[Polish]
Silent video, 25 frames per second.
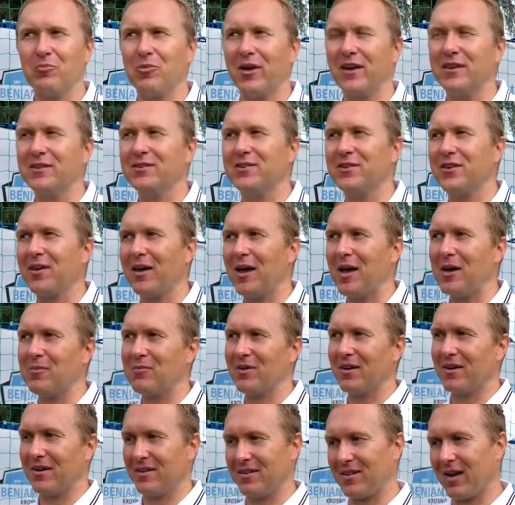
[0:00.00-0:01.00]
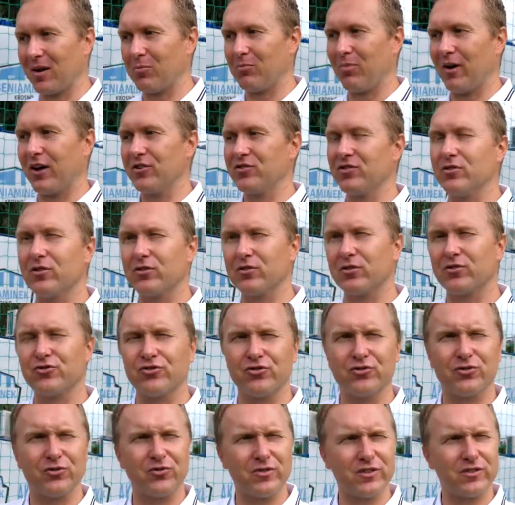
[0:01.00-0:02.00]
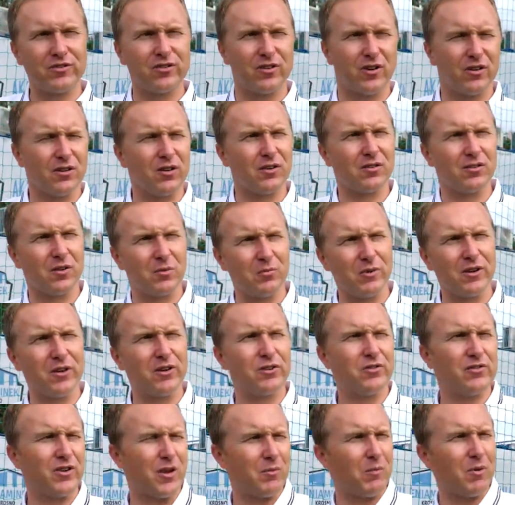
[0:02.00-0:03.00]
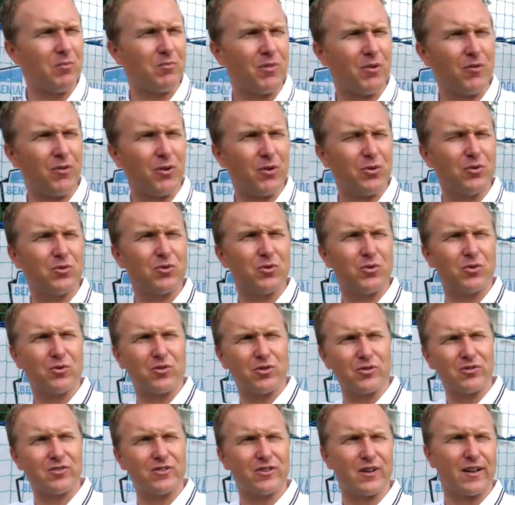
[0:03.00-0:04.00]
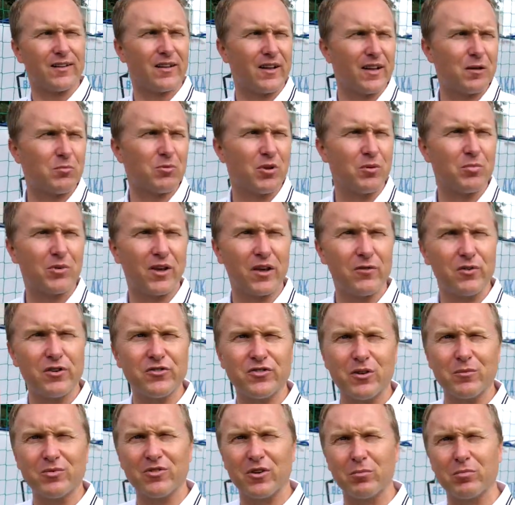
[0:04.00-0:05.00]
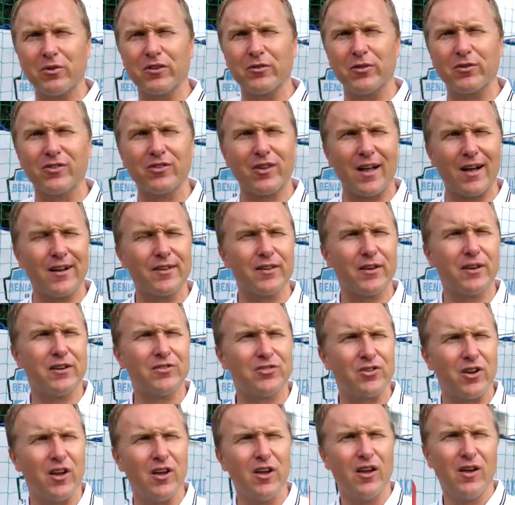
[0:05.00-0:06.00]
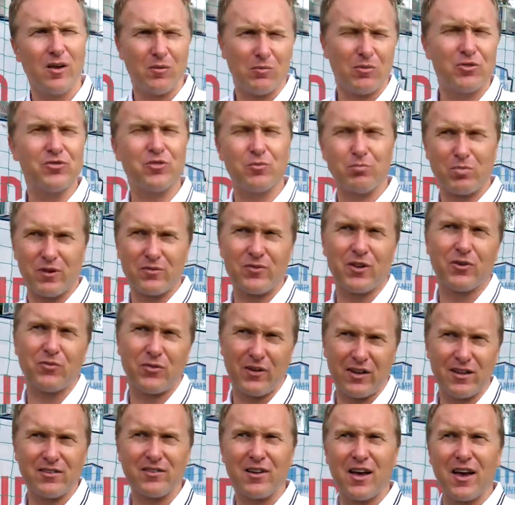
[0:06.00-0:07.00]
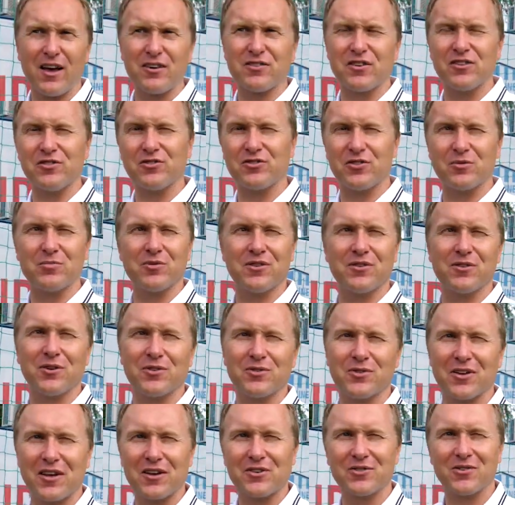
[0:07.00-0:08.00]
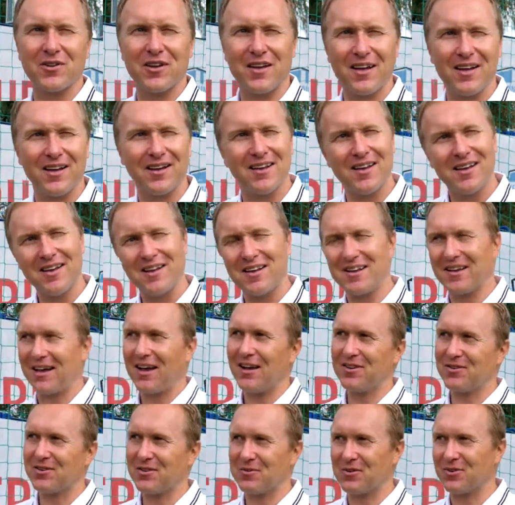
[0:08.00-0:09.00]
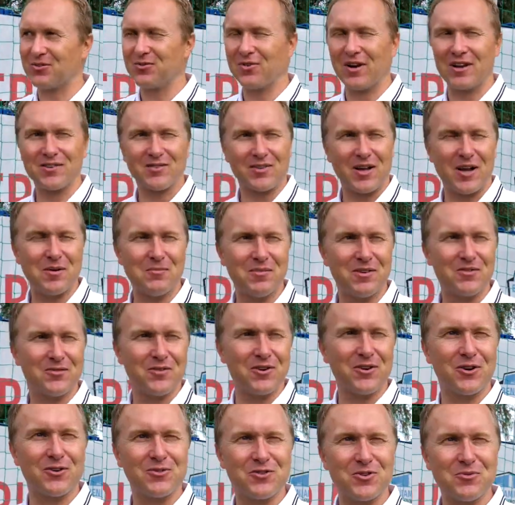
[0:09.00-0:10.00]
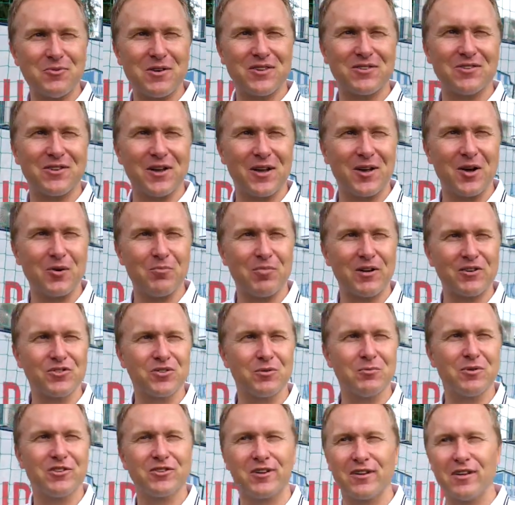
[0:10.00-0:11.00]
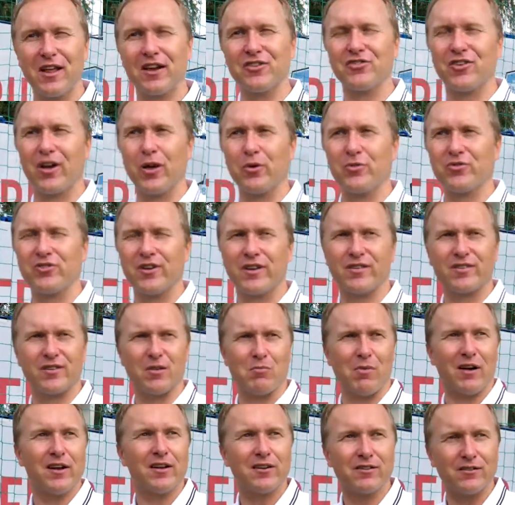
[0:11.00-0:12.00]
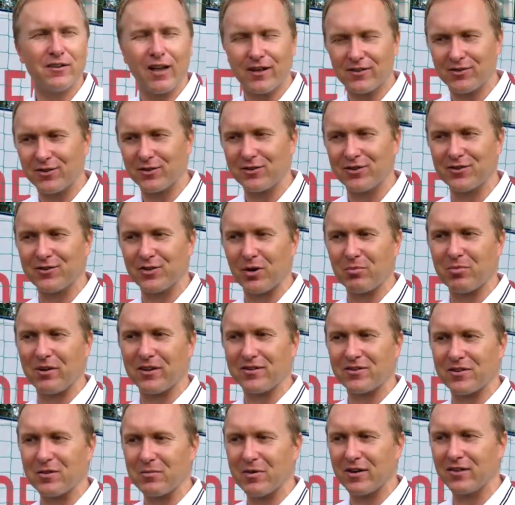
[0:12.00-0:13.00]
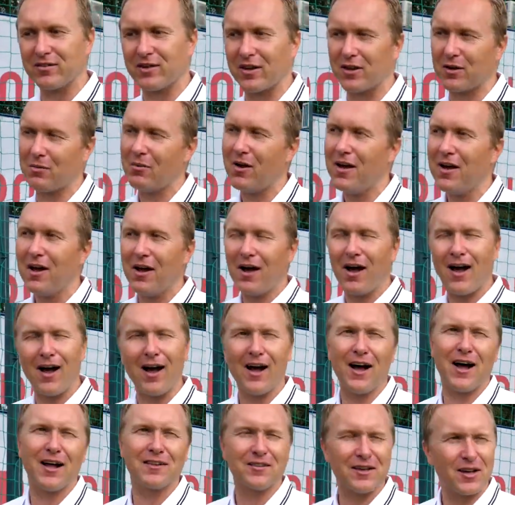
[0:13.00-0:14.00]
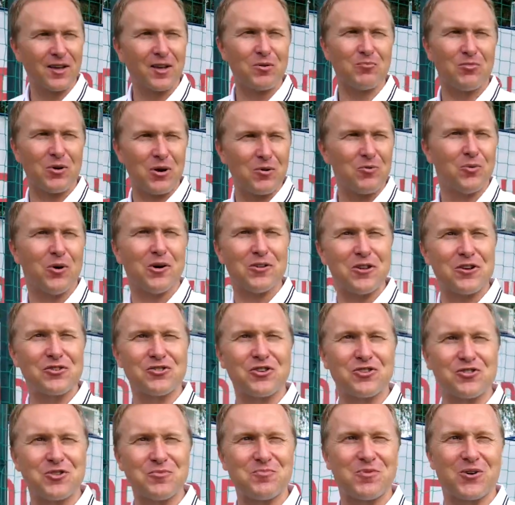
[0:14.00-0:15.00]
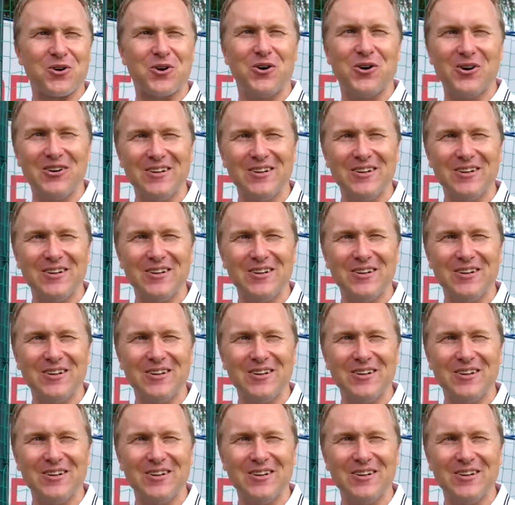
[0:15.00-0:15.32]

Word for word: mięskiem i tak patrzę, no to Krzysiu, wiesz co, no to my idziemy powolutku, to z trenerem Tomkiewiczem sobie zostaniesz, bo ci pewnie chwilę zejdzie, niczym ty to zjesz, nie? Ja się odwracamy, wychodzimy z tego, patrzymy, trenerze, ja już jestem, ale ja, co ty zrobiłeś z tym jedzeniem? A, taki byłem głodny, że szybko,